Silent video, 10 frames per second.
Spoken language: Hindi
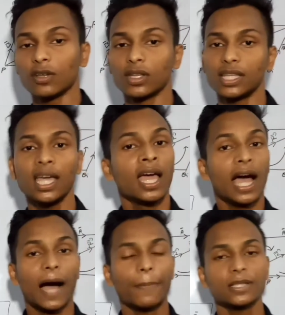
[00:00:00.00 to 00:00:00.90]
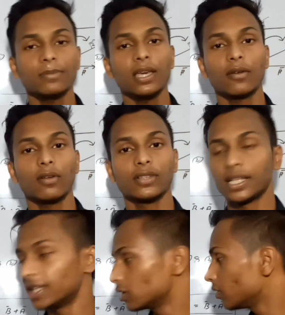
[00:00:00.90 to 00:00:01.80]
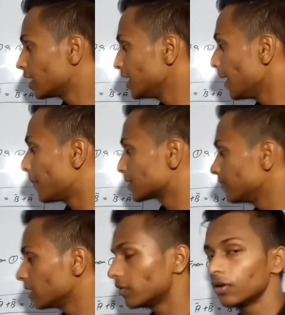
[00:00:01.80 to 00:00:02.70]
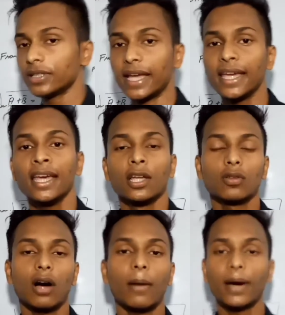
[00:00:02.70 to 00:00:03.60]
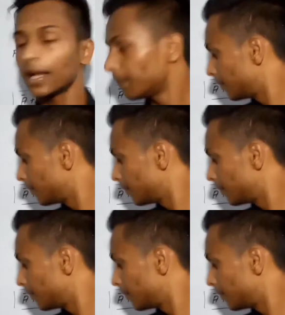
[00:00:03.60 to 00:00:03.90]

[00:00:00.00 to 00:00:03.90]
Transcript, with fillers: क्या हो जाती है आपस में इक्वल हो जाती है तो अगर ये आपस में इक्वल हो जाएंगे तो हमारा